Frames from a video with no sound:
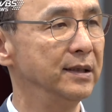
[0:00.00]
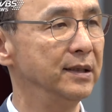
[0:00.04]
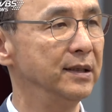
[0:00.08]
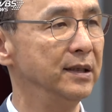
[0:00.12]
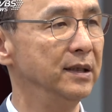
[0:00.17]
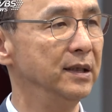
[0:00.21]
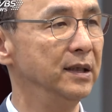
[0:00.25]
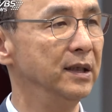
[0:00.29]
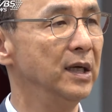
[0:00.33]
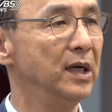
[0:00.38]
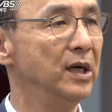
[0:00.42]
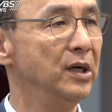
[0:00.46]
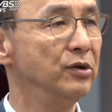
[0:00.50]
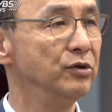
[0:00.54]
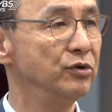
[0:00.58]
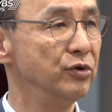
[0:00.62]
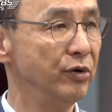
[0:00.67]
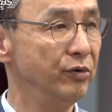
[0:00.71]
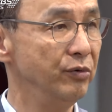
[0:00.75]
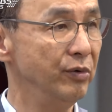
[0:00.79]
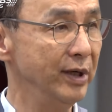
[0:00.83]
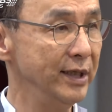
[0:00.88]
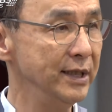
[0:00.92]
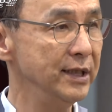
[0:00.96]
是
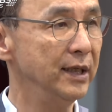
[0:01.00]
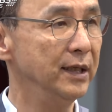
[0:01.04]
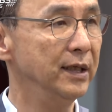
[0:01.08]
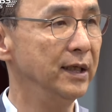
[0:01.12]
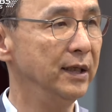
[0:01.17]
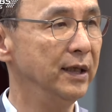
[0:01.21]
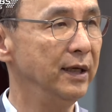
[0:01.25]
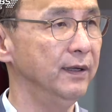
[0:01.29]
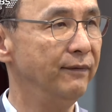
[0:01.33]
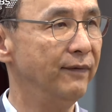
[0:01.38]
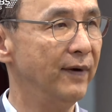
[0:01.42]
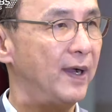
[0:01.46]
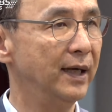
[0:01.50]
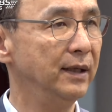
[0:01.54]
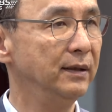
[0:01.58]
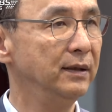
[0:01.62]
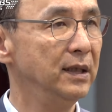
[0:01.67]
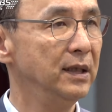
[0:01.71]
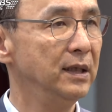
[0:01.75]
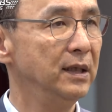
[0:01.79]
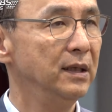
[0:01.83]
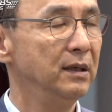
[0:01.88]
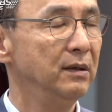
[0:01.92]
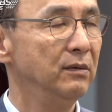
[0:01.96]
最危险的地方。
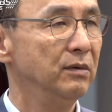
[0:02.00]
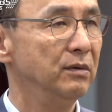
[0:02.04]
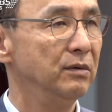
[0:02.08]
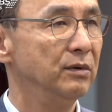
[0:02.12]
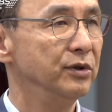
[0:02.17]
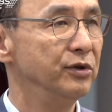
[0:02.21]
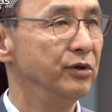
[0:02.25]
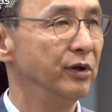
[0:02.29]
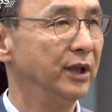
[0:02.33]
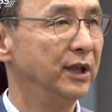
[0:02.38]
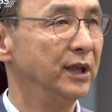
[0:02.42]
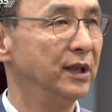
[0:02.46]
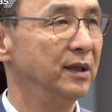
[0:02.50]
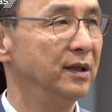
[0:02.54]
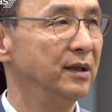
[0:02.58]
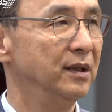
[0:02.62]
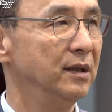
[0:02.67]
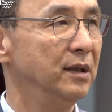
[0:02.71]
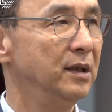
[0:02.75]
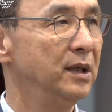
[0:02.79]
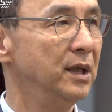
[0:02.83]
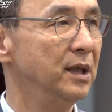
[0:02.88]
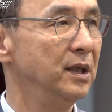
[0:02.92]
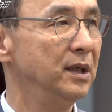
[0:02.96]
我觉
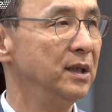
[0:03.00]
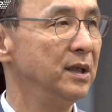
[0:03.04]
得。